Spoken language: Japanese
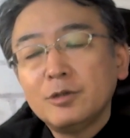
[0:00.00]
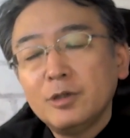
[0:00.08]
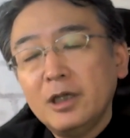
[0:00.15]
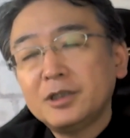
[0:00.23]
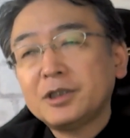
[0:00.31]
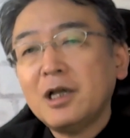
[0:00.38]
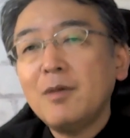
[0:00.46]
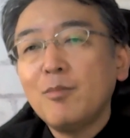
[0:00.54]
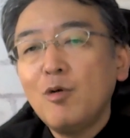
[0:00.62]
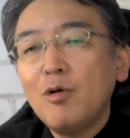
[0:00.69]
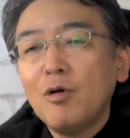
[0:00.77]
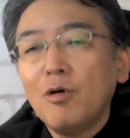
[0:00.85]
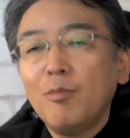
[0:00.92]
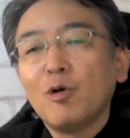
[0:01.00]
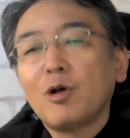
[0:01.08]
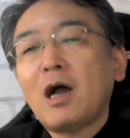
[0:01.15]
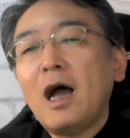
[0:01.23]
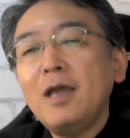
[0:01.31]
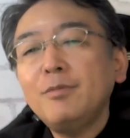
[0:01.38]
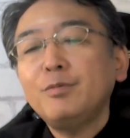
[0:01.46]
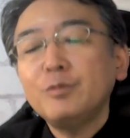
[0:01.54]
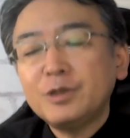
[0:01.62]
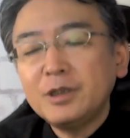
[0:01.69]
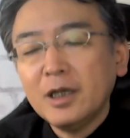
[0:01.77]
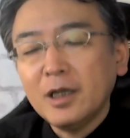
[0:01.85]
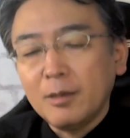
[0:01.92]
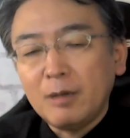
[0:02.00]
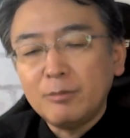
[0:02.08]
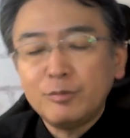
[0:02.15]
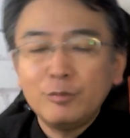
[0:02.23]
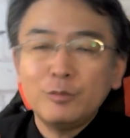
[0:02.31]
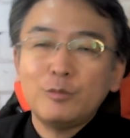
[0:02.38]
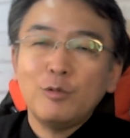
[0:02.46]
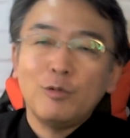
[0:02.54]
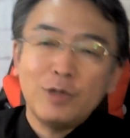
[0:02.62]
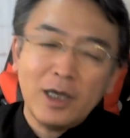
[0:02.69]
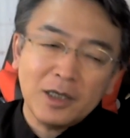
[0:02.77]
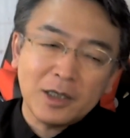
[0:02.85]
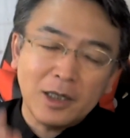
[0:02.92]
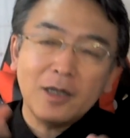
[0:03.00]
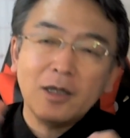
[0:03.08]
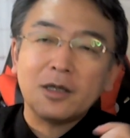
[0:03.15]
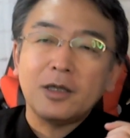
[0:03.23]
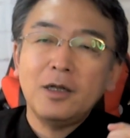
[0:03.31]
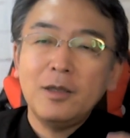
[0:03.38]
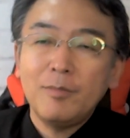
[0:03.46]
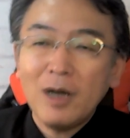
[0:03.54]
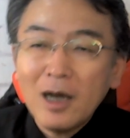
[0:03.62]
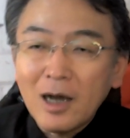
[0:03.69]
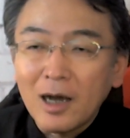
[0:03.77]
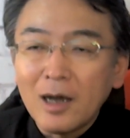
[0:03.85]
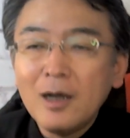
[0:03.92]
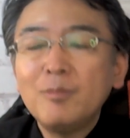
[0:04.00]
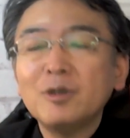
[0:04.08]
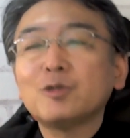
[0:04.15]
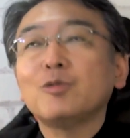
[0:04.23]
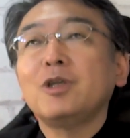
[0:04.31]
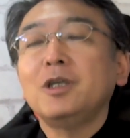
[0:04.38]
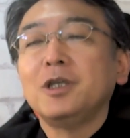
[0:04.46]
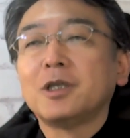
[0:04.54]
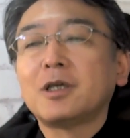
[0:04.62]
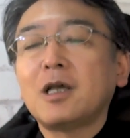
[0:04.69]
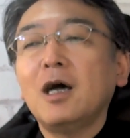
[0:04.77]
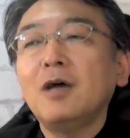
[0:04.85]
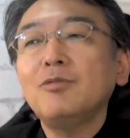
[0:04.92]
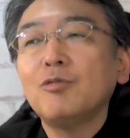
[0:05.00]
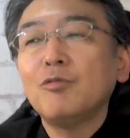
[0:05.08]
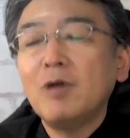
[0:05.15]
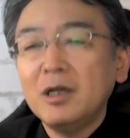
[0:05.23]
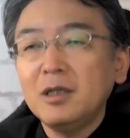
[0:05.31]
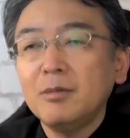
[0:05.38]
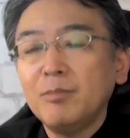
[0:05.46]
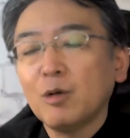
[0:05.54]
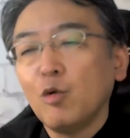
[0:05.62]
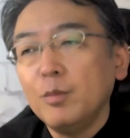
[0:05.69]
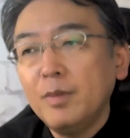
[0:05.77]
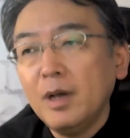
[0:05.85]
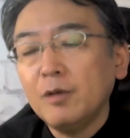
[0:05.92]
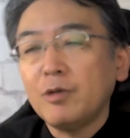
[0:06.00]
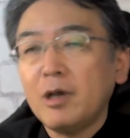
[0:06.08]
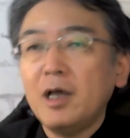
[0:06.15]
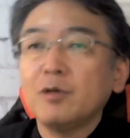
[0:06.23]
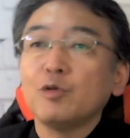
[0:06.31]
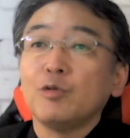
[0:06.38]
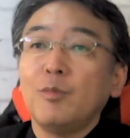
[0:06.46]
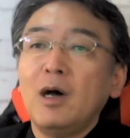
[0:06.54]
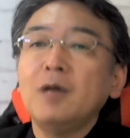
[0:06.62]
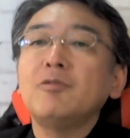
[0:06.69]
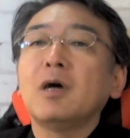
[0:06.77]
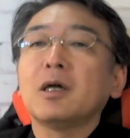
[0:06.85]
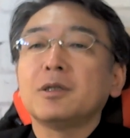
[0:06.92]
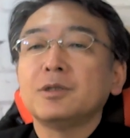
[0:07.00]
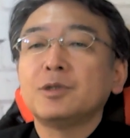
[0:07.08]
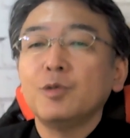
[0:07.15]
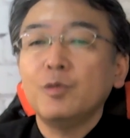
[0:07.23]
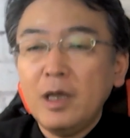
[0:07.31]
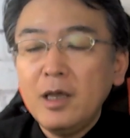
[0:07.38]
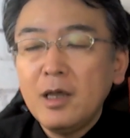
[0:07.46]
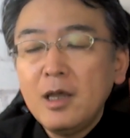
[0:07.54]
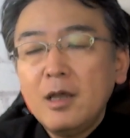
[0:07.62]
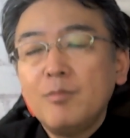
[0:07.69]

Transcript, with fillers: で、しかも、もう開封しなければ、封筒をね、切らなければ、まあ、それで一貫の終わり、まあ、ゴミ箱に入ることもあるわけですよね。